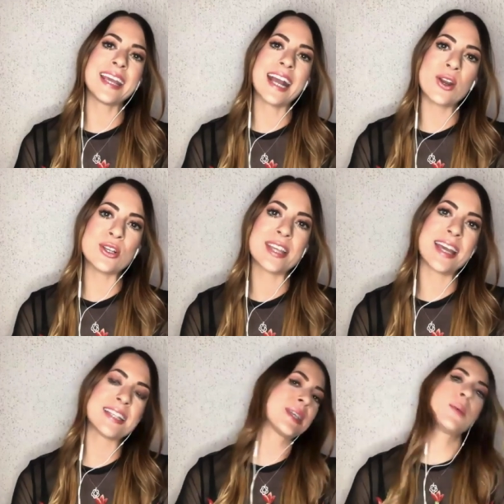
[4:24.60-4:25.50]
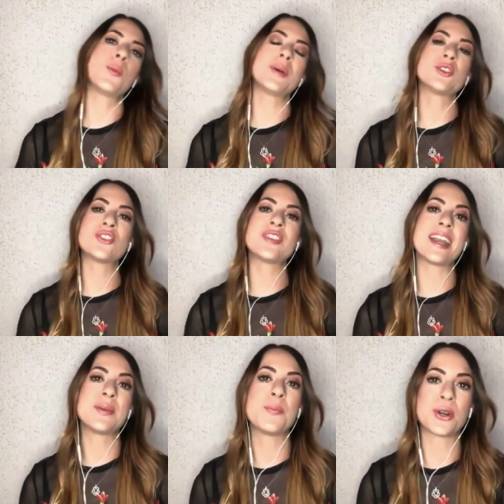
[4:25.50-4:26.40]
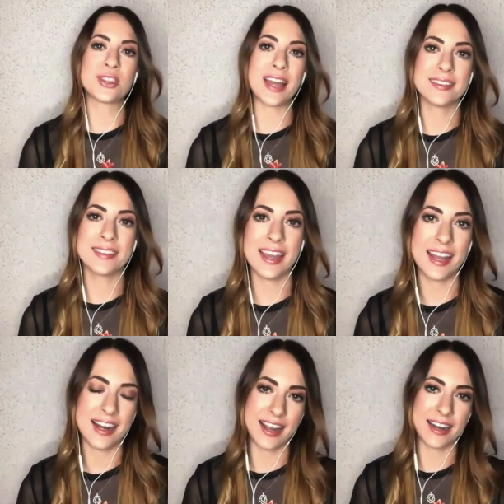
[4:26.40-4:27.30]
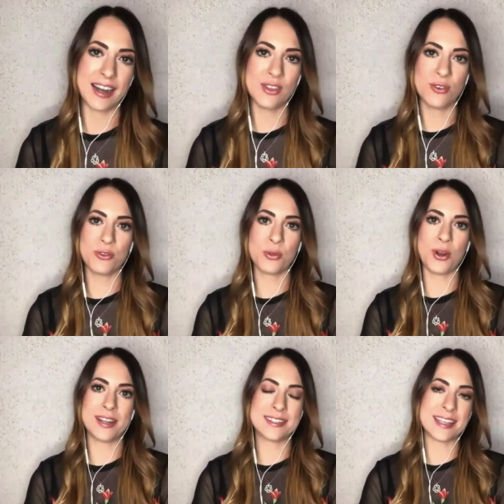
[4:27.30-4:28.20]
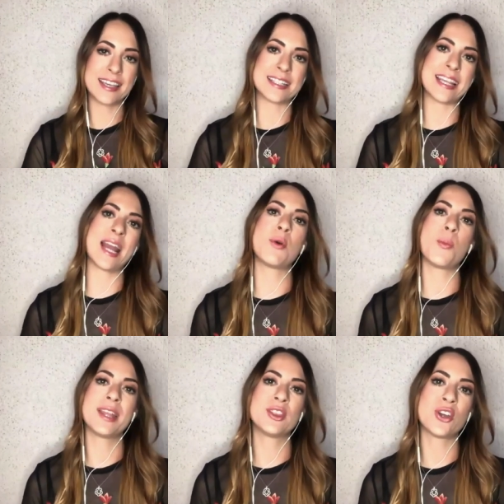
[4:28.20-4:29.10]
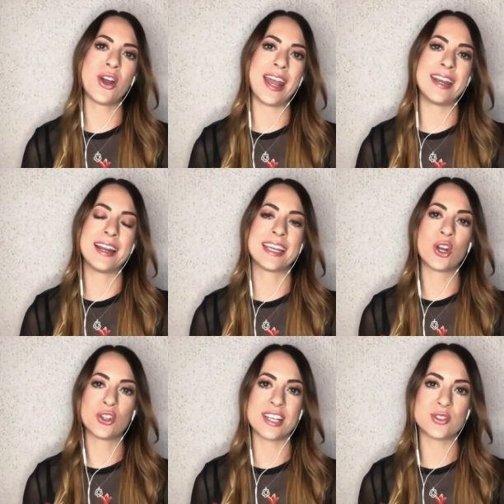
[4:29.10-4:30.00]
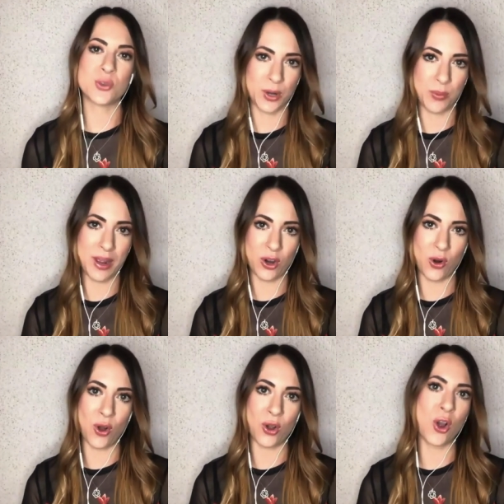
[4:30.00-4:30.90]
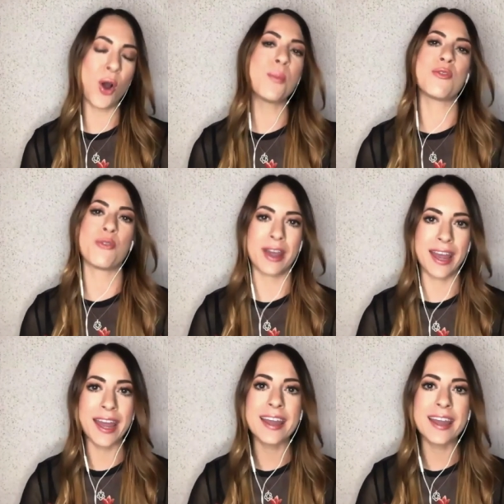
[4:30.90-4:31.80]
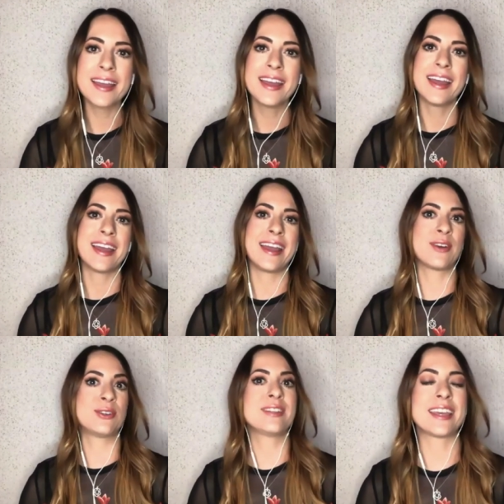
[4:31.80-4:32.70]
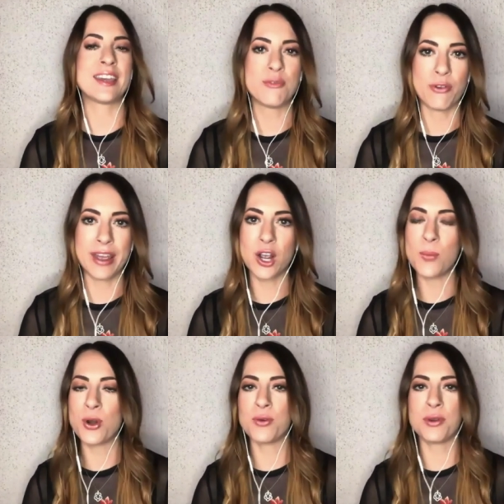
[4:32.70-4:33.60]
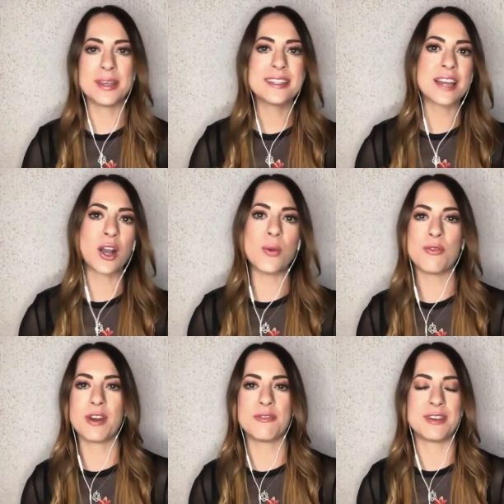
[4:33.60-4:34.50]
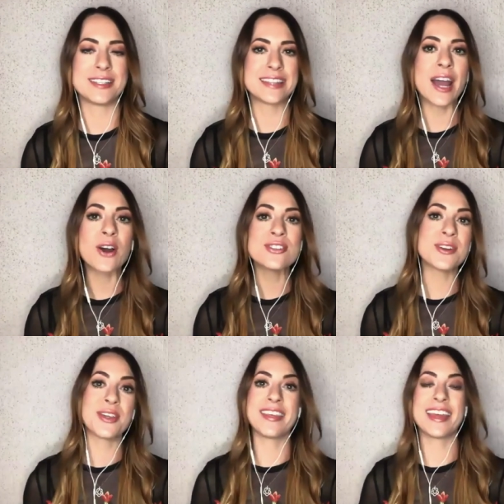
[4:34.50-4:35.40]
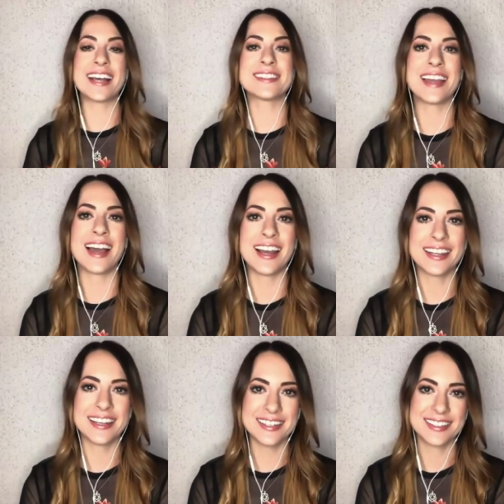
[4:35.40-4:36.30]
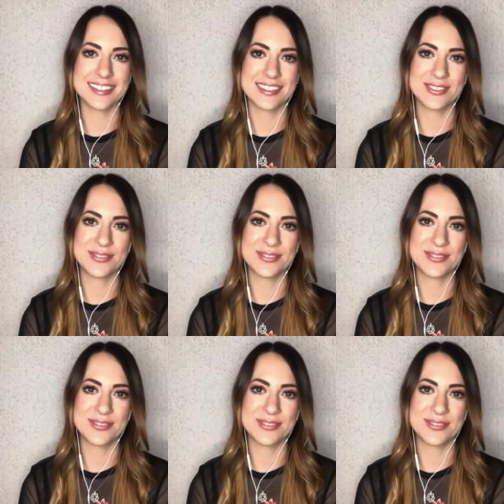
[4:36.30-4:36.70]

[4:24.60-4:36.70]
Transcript: platícanos de este momento tan importante en la carrera de un futbolista y es el momento en el que anotas tu primer gol. ¿Cómo fue? Eh, ¿Contra quién fue? ¿Cómo lo viviste? ¿Cómo fue el festejo? ¿Se lo dedicaste a alguien?